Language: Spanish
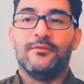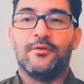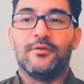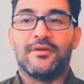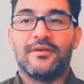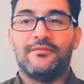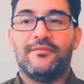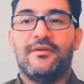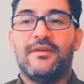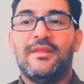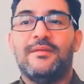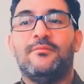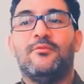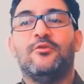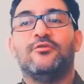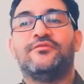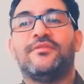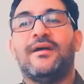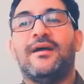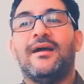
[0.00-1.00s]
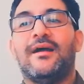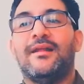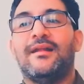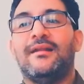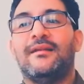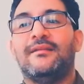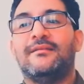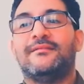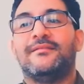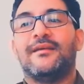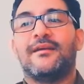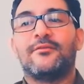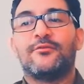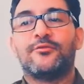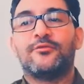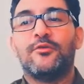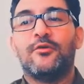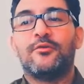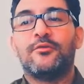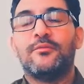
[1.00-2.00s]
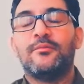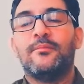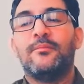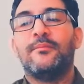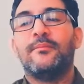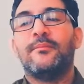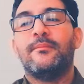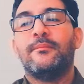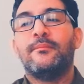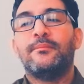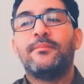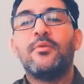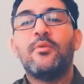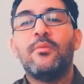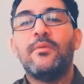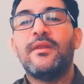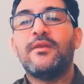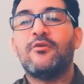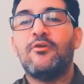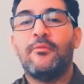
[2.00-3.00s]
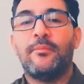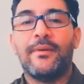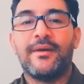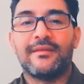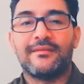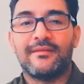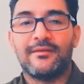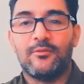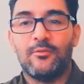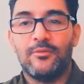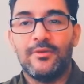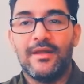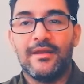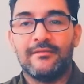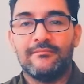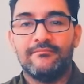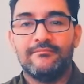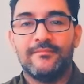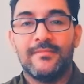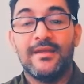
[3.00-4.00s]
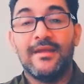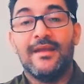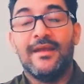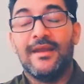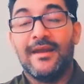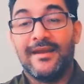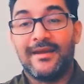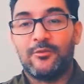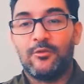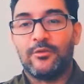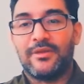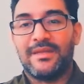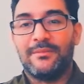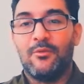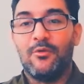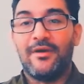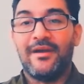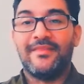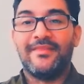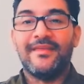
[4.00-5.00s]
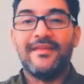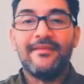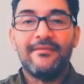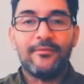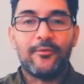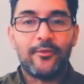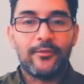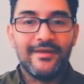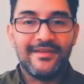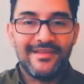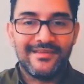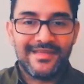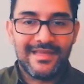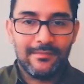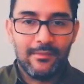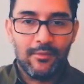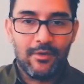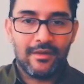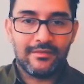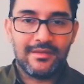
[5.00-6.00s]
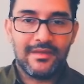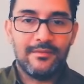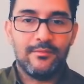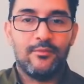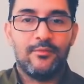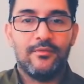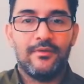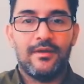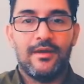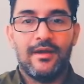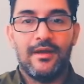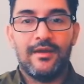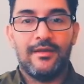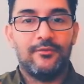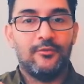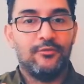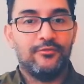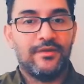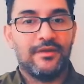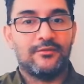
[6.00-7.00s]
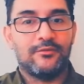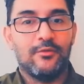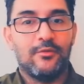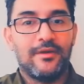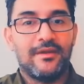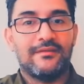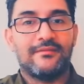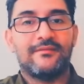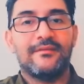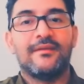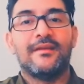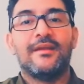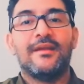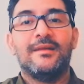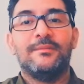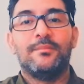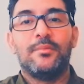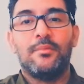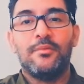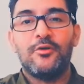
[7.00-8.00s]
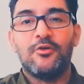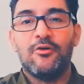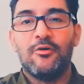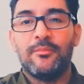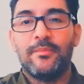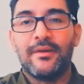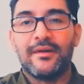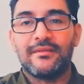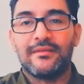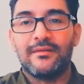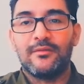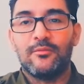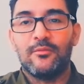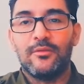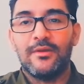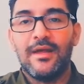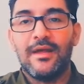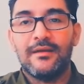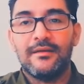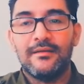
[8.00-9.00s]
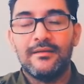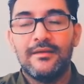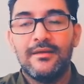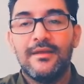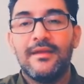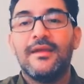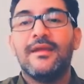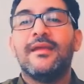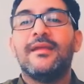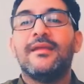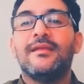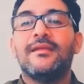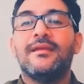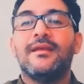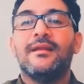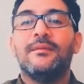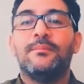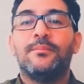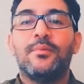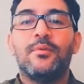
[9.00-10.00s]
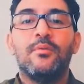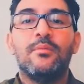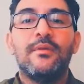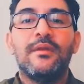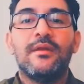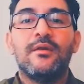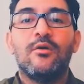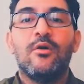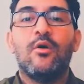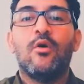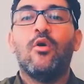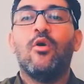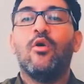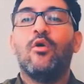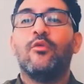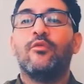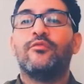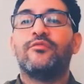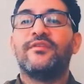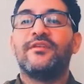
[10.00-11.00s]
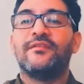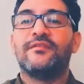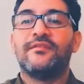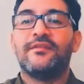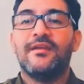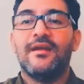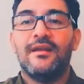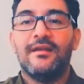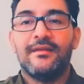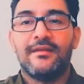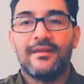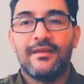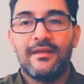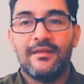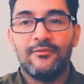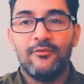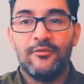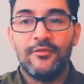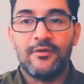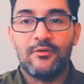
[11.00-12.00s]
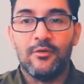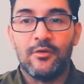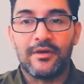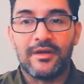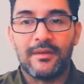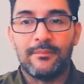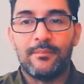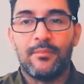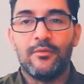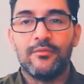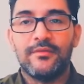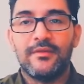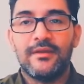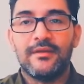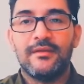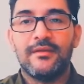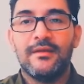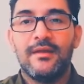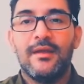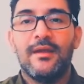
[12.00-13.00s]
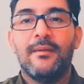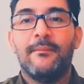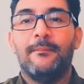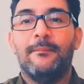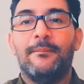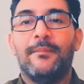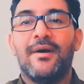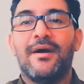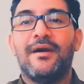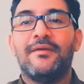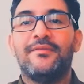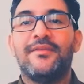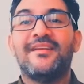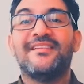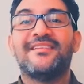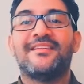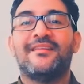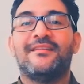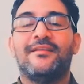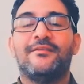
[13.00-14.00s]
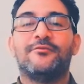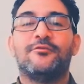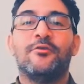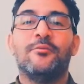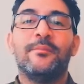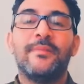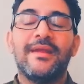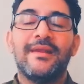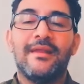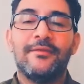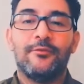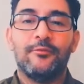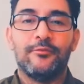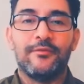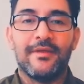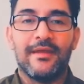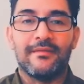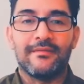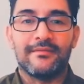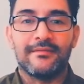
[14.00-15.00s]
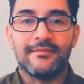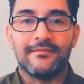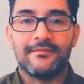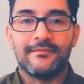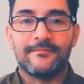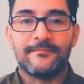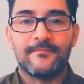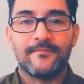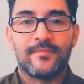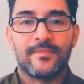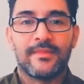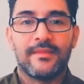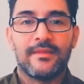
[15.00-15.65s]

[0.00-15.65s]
Nos referimos al sector público particular Recordemos que dentro del sistema educativo hay dos sectores, el público particular y el público oficial, que es donde corresponden más de mil estudiantes.